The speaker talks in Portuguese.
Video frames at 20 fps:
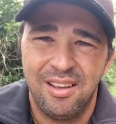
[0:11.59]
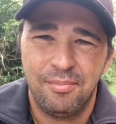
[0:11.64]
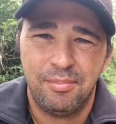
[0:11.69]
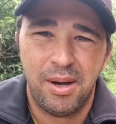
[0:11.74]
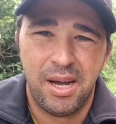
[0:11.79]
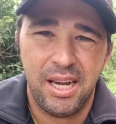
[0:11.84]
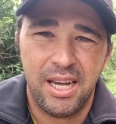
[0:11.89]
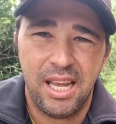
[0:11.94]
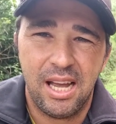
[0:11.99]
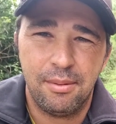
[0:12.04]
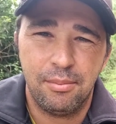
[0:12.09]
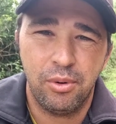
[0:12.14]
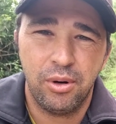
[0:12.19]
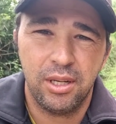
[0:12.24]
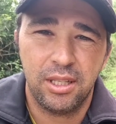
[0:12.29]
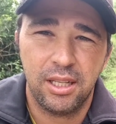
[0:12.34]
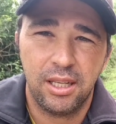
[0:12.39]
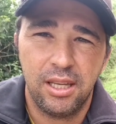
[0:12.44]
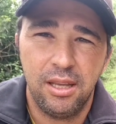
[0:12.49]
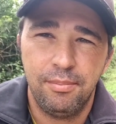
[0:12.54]
Parei a
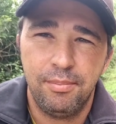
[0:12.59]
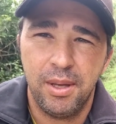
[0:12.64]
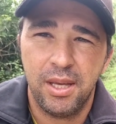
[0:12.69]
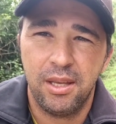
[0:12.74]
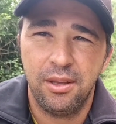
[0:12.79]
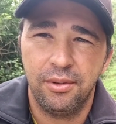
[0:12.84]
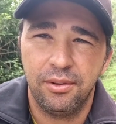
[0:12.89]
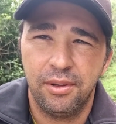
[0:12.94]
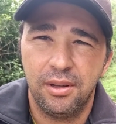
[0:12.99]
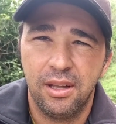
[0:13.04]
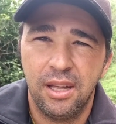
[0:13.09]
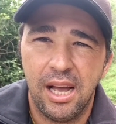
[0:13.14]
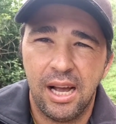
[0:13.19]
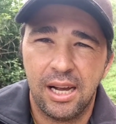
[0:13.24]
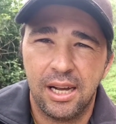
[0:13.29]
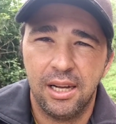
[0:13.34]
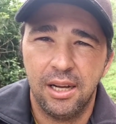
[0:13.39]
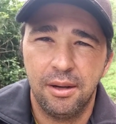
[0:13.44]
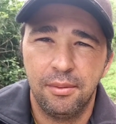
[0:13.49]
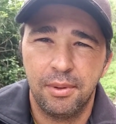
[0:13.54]
moto aqui, peguei a
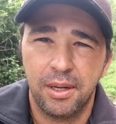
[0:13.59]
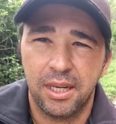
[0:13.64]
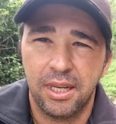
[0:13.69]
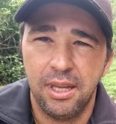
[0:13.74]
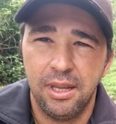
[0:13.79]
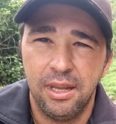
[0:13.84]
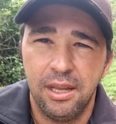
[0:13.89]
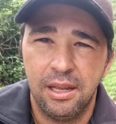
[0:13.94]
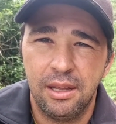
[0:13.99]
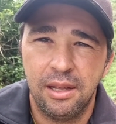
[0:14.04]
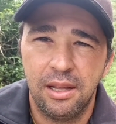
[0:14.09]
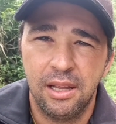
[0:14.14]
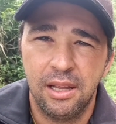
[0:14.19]
câmera aqui.